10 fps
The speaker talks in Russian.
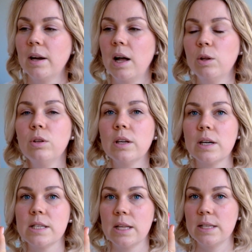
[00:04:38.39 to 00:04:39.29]
Холодный
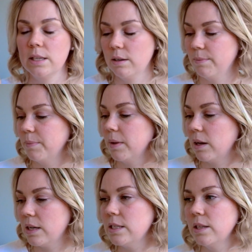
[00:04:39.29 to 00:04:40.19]
красный оттенок.
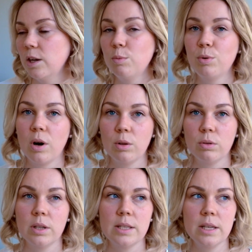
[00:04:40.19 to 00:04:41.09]
Красный, я люблю
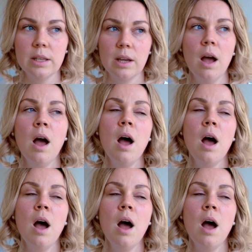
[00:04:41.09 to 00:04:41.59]
холодные оттенки.